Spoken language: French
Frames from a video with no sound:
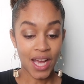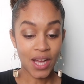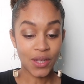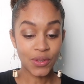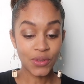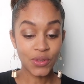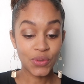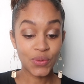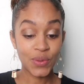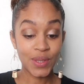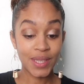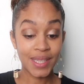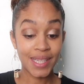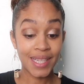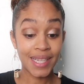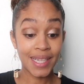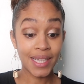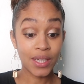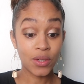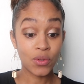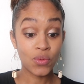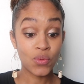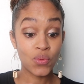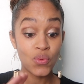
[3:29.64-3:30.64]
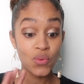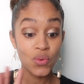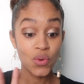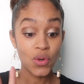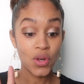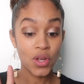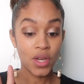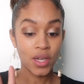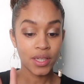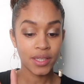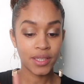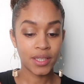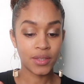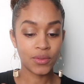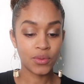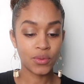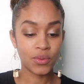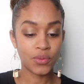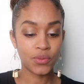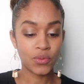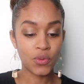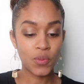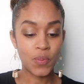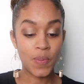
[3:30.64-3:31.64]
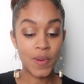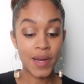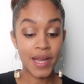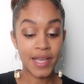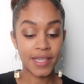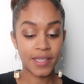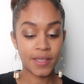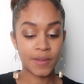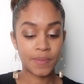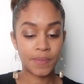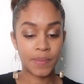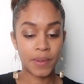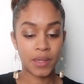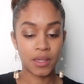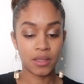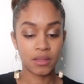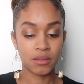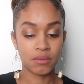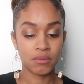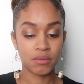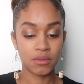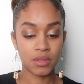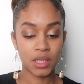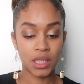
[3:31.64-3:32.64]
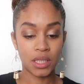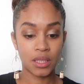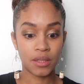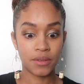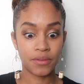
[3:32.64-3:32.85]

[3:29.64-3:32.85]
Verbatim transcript: Ensuite, les couleurs qui ne vous plaisent pas. Donc elle est